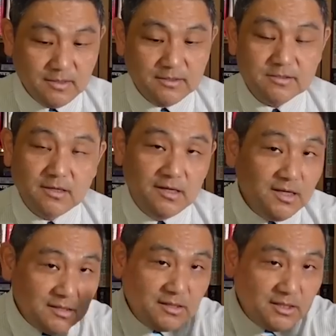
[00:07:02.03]
がですね、
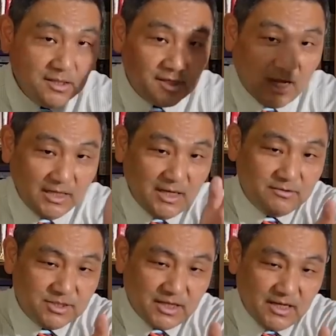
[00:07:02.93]
一気に解
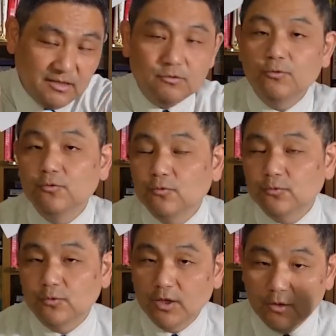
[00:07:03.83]
約したいというこ
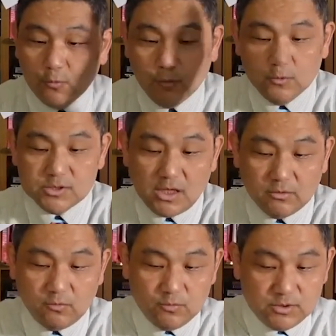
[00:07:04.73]
とでこう殺
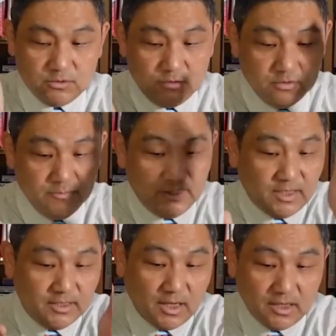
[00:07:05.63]
到するみ
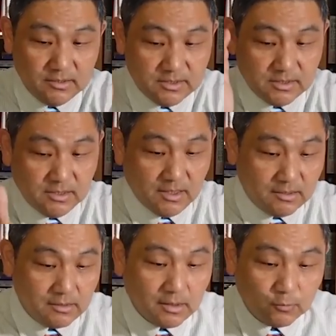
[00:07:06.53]
たいな感じに
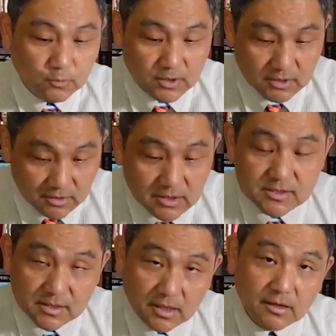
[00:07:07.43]
なった時にで
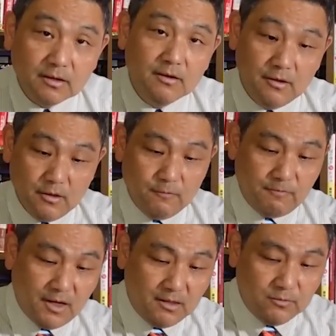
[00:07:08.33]
すね、
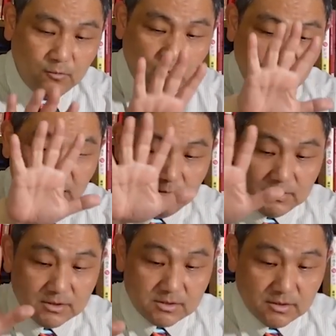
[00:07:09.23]
ファンド側は
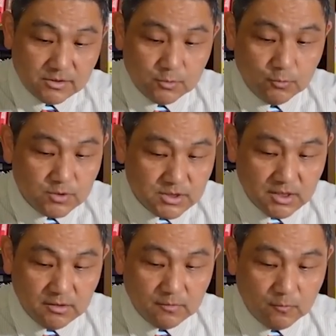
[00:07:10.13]
ですね、その資
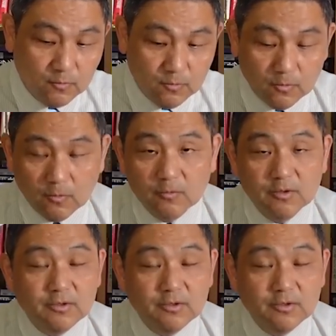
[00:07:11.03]
金を